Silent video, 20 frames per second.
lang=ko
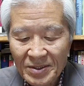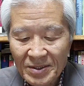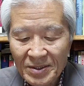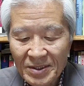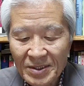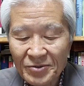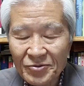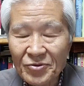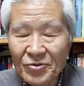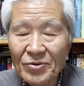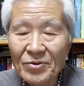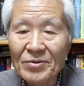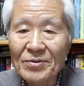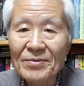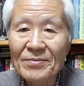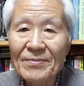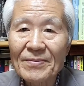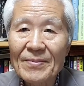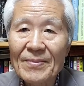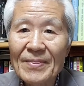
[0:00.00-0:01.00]
그것도
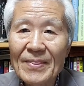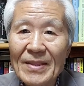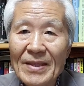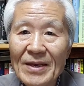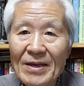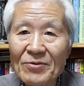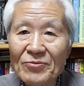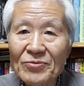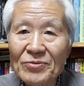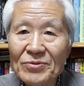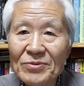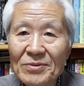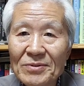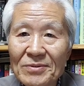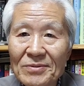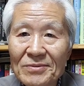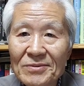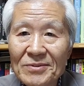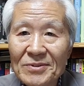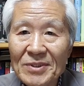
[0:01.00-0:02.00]
해군
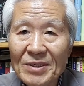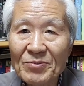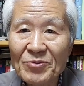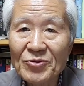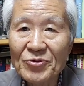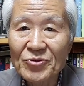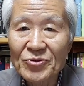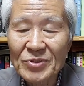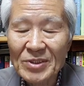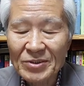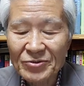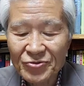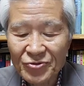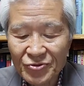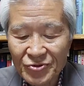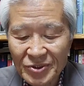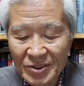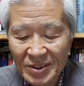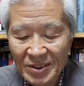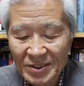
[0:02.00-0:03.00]
참모총장
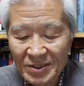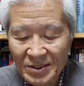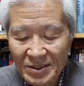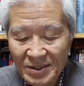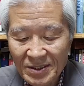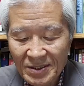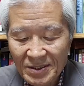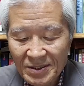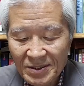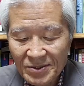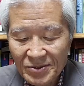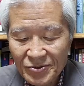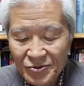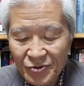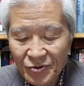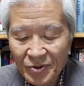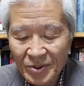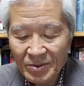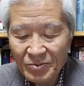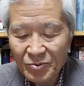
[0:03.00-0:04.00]
출신인
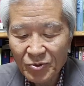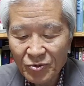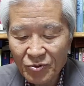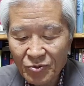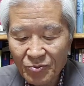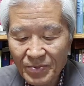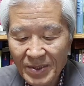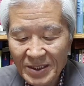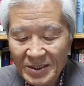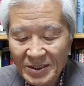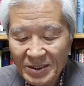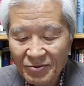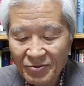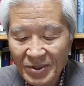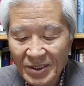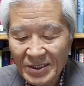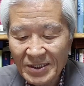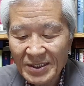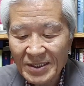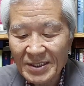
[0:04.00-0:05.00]
송영무
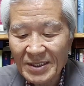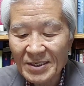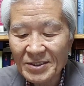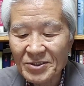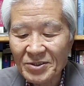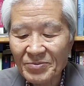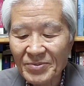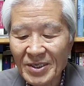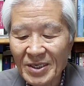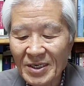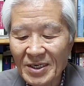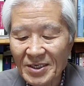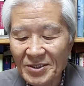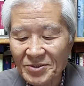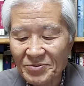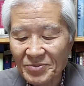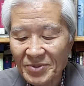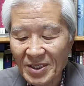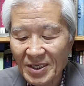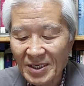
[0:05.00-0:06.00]
국방장관은 이에 서명을
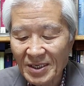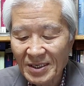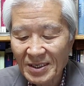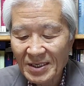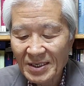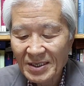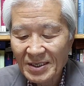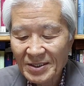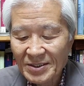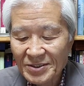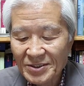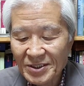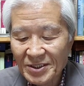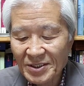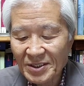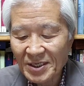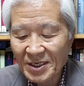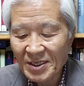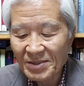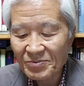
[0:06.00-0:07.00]
했습니다.
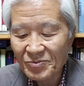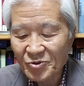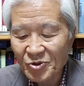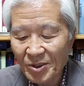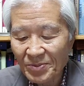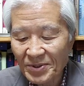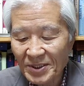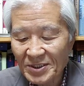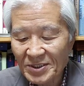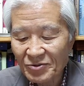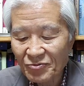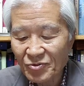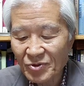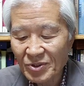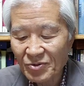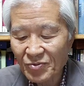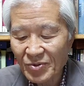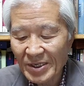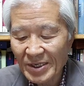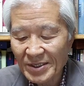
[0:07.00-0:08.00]
친김 좌파
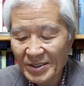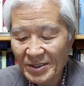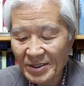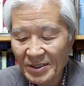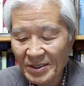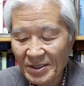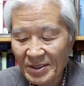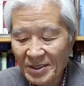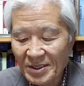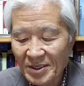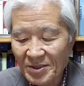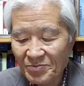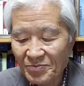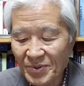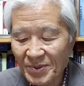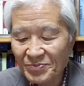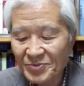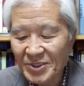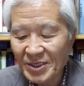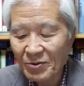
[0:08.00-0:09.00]
정권을 위하여
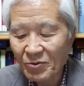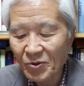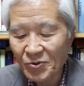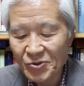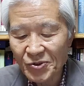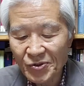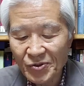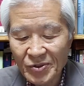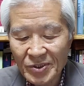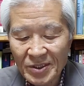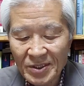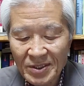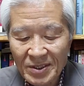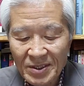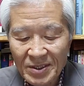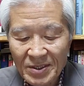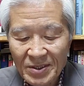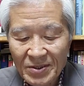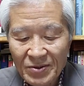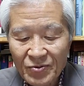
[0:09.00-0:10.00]
헌법 제5조의
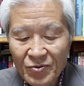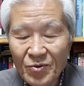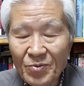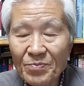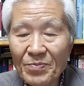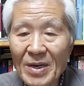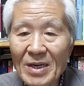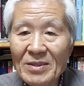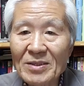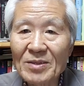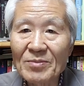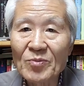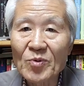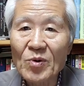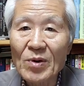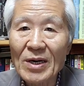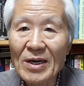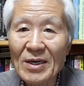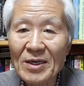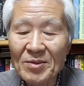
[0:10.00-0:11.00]
국방
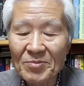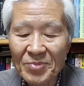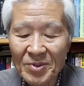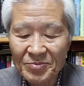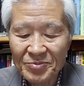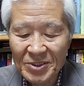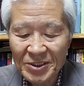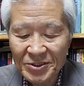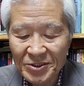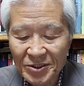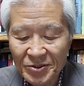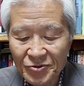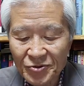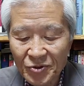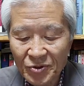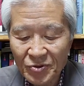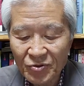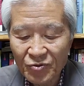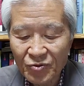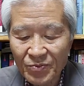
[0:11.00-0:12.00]
의무와 헌법
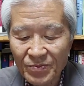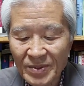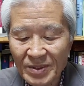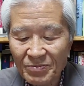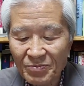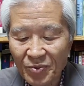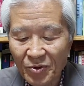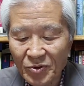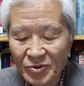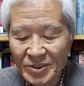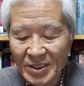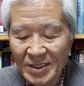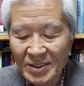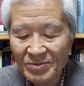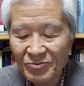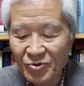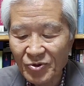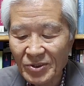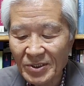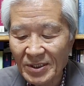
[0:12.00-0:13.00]
제7조의 국민 봉사
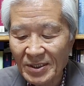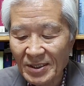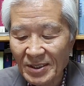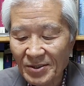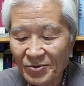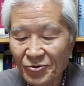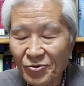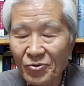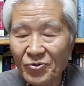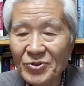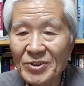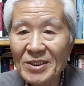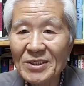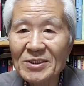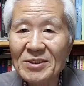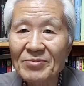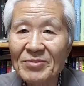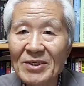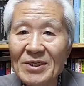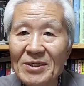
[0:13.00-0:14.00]
의무를 동시에
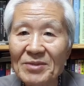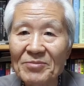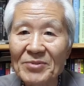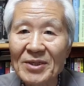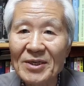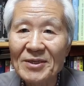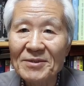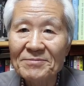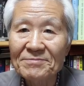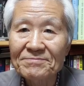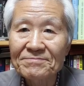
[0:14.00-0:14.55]
저버린 겁니다.